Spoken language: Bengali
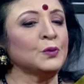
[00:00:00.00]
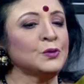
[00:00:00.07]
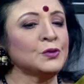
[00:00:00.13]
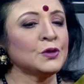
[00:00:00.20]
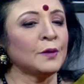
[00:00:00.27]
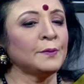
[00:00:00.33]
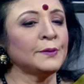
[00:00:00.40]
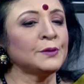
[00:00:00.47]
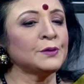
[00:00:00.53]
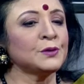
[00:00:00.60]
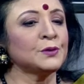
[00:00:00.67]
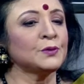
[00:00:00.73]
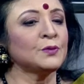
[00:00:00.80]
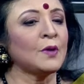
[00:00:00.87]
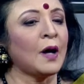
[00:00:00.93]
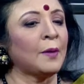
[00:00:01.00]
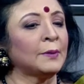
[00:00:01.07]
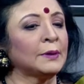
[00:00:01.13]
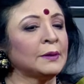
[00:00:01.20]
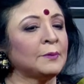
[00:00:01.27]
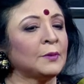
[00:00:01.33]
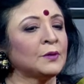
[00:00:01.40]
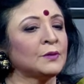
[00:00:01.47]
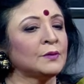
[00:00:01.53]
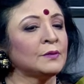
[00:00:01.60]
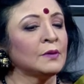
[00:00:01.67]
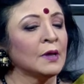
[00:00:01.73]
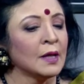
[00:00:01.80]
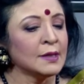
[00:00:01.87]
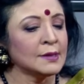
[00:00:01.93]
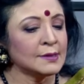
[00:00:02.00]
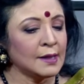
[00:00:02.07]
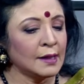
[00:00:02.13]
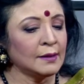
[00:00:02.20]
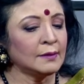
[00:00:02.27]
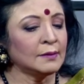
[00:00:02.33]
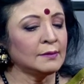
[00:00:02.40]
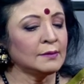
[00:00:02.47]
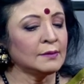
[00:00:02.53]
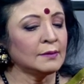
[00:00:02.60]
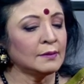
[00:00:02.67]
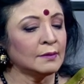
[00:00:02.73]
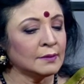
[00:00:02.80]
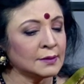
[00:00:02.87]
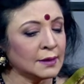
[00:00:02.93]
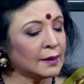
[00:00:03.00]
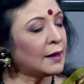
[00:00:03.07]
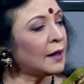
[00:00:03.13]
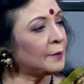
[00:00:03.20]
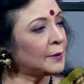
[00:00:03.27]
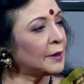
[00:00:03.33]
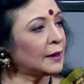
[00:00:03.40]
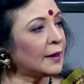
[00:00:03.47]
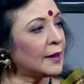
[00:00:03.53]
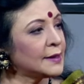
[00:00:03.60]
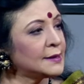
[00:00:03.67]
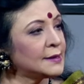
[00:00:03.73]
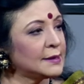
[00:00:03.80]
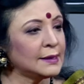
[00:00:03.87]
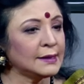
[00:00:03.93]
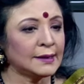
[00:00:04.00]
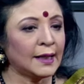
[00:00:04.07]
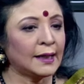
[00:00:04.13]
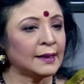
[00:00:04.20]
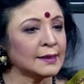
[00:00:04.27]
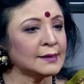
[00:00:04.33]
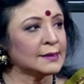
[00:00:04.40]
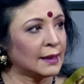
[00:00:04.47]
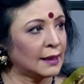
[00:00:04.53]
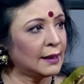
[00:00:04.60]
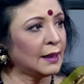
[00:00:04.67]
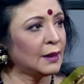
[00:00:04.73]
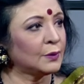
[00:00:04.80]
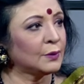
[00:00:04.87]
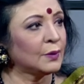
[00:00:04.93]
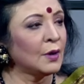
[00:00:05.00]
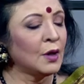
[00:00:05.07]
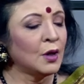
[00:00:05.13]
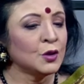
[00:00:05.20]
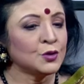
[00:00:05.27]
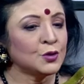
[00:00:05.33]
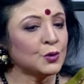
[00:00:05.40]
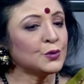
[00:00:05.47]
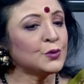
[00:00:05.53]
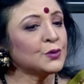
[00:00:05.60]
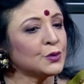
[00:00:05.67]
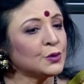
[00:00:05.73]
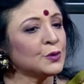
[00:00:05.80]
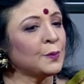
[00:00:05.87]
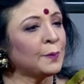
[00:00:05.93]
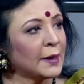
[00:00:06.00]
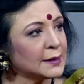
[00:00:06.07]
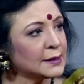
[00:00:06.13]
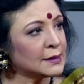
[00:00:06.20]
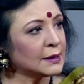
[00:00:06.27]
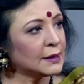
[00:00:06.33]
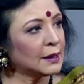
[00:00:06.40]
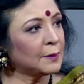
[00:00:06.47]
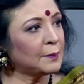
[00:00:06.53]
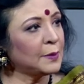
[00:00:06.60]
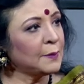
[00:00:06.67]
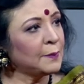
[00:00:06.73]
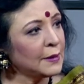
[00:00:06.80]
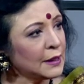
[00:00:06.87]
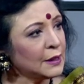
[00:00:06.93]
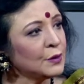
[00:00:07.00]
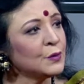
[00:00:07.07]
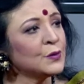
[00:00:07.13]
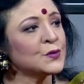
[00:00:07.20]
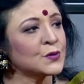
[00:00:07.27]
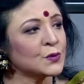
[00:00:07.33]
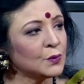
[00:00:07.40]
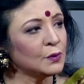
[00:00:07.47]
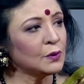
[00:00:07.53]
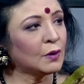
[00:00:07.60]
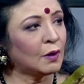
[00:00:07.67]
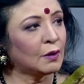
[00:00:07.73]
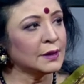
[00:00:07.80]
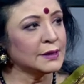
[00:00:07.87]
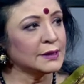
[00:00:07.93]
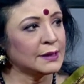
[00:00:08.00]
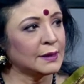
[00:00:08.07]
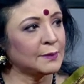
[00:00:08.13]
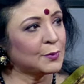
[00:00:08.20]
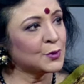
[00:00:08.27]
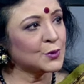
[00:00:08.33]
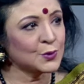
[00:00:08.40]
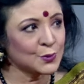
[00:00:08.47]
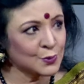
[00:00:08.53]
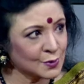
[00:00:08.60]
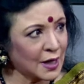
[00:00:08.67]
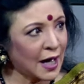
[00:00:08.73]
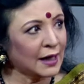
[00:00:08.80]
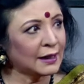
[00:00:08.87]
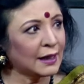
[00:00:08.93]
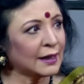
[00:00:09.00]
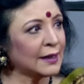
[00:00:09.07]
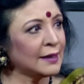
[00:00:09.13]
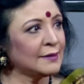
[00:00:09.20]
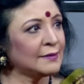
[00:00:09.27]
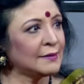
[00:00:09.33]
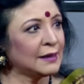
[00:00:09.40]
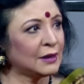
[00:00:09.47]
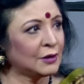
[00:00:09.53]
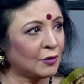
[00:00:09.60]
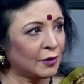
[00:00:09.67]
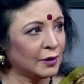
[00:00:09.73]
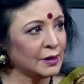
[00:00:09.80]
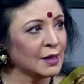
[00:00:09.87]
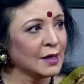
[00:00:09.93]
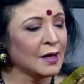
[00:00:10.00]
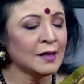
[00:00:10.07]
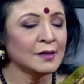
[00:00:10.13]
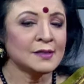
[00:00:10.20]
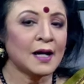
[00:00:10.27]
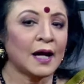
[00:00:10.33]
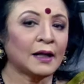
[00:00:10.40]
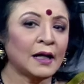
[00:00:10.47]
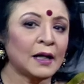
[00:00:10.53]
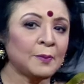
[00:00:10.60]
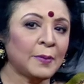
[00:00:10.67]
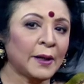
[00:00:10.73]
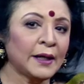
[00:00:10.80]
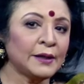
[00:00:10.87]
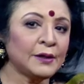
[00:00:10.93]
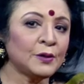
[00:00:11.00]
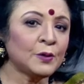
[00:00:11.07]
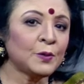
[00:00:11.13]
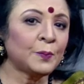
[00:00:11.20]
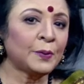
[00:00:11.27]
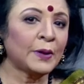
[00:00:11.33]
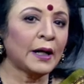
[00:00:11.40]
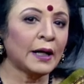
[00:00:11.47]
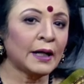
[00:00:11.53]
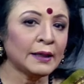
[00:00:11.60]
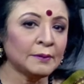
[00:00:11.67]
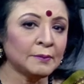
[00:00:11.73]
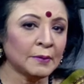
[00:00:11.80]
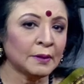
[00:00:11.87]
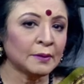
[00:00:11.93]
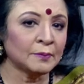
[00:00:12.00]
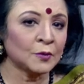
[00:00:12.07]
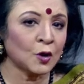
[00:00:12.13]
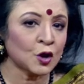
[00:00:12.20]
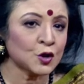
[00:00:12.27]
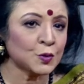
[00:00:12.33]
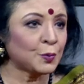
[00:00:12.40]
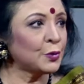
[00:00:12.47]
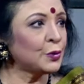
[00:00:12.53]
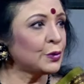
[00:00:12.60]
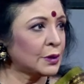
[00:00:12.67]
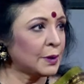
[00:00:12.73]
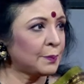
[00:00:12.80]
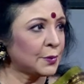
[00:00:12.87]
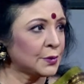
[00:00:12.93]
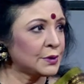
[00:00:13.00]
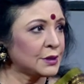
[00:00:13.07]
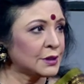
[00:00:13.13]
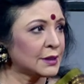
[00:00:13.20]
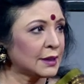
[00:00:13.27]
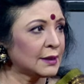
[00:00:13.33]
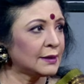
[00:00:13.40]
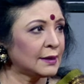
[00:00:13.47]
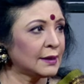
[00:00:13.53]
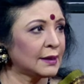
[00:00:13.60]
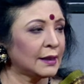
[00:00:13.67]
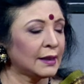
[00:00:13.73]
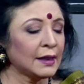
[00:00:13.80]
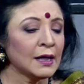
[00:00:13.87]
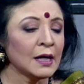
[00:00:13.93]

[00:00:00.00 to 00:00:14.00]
উৎসবে তো শুধু আমাদের মতন সিঙ্গল যারা আমরা গাইছি তারা ছাড়াও ছোট ছোট বাচ্চারা বিভিন্ন স্কুল কলেজে এবং শুধু ঢাকা কেন্দ্রিক নয় ঢাকার বাইরেও প্রায় দশ পনেরোটা প্রতিষ্ঠান থেকে